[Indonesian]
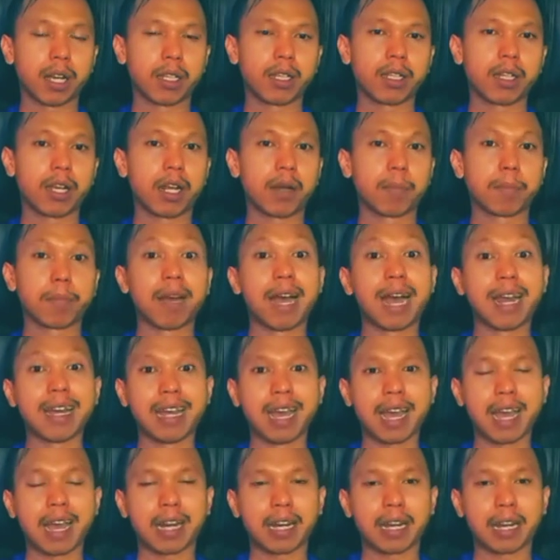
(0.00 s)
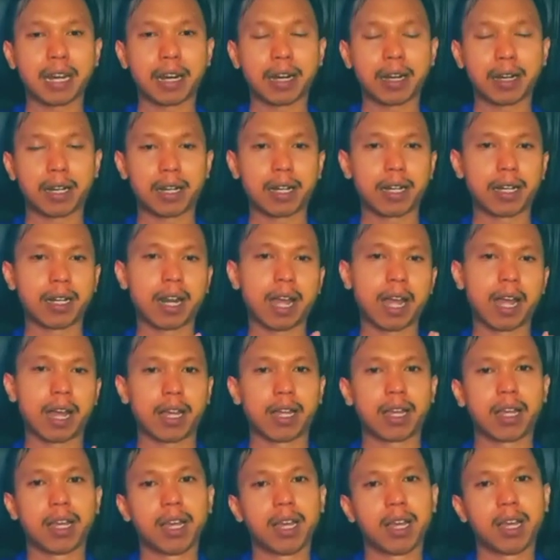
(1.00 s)
terkait dengan pengadaan.
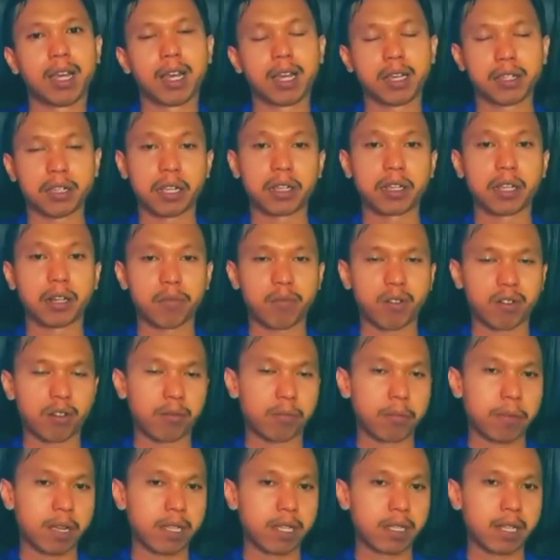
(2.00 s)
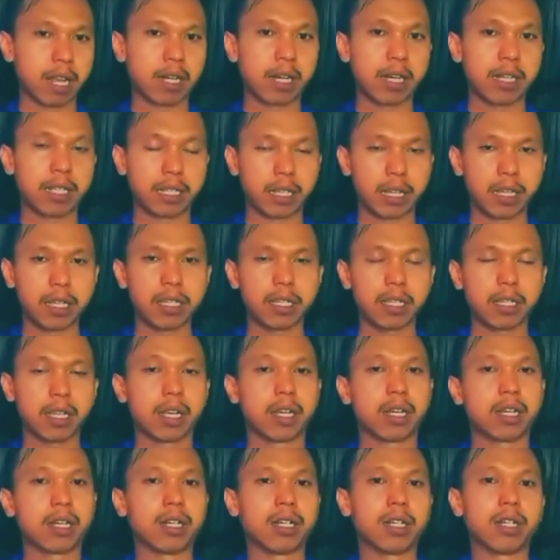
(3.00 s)
Nah, Center for Budget Analysis
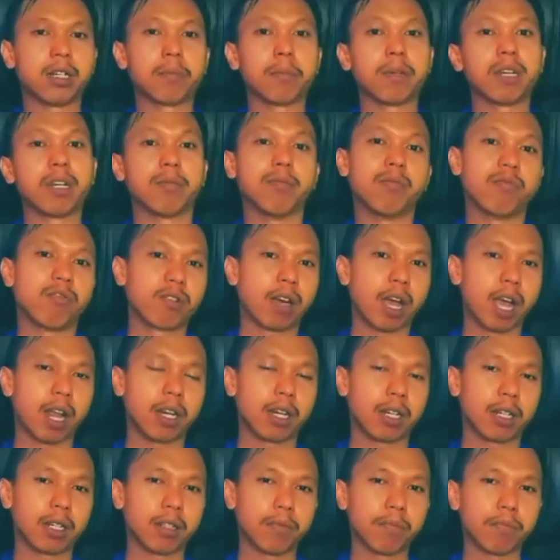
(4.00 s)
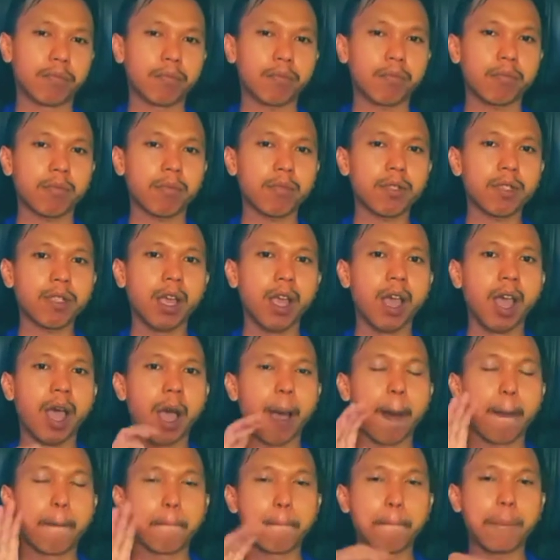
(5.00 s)
e, menemukan
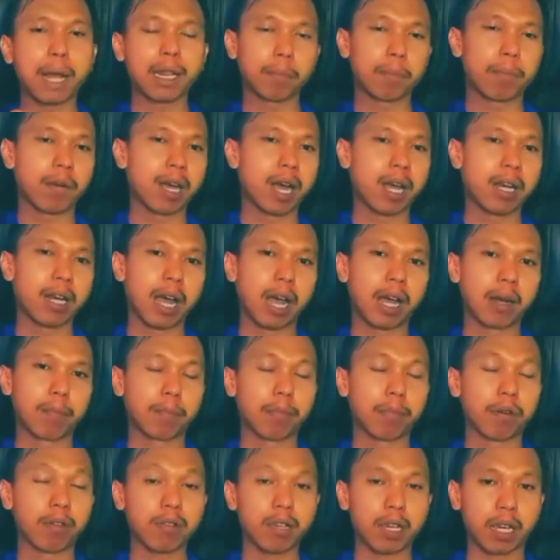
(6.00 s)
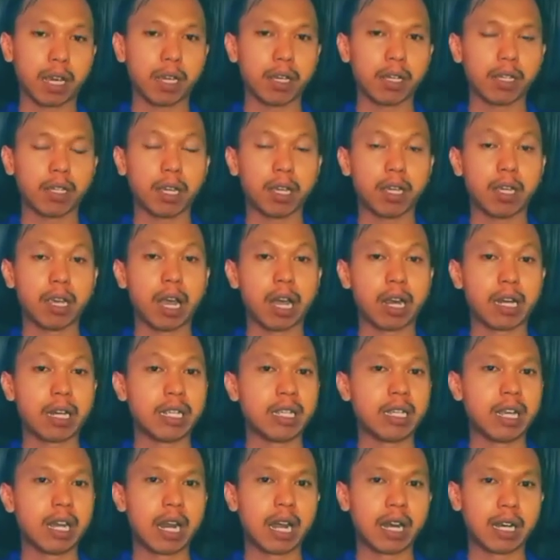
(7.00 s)
empat pengadaan proyek yang
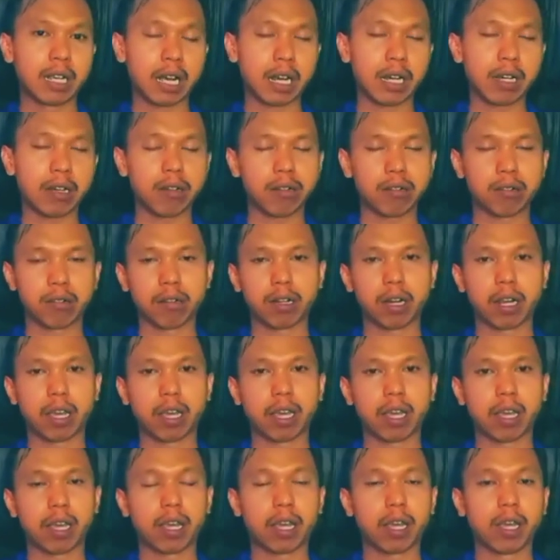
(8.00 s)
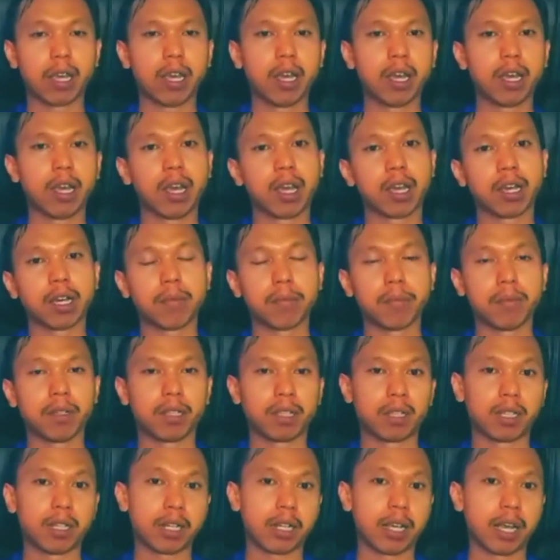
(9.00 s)
dijalankan oleh
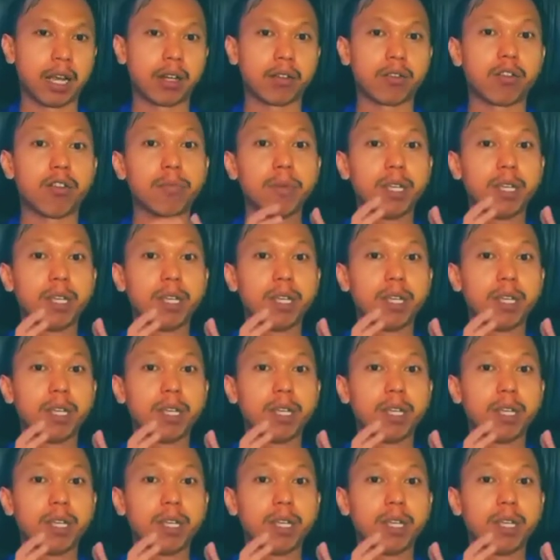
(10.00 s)
Kementerian